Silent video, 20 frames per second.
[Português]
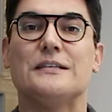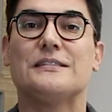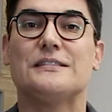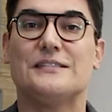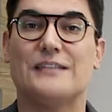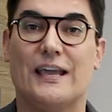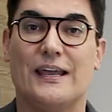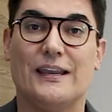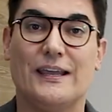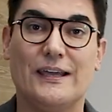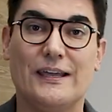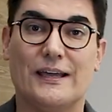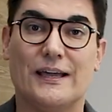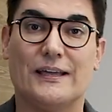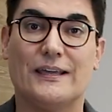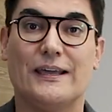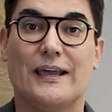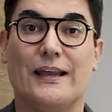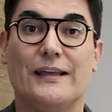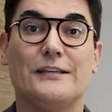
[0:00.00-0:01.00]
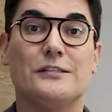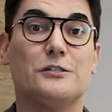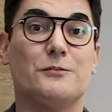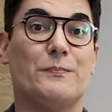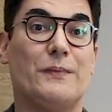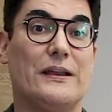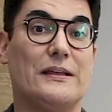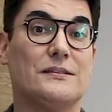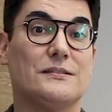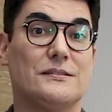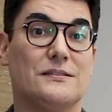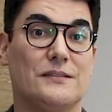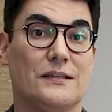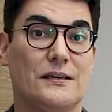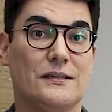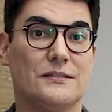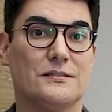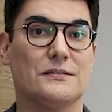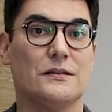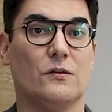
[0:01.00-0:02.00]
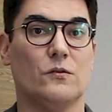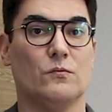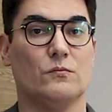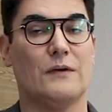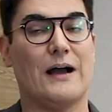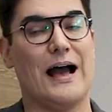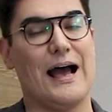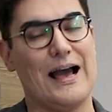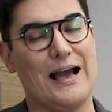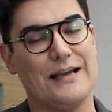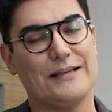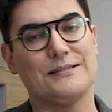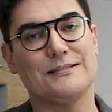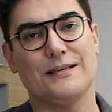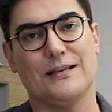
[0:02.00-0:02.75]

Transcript: seria que eles precisam, as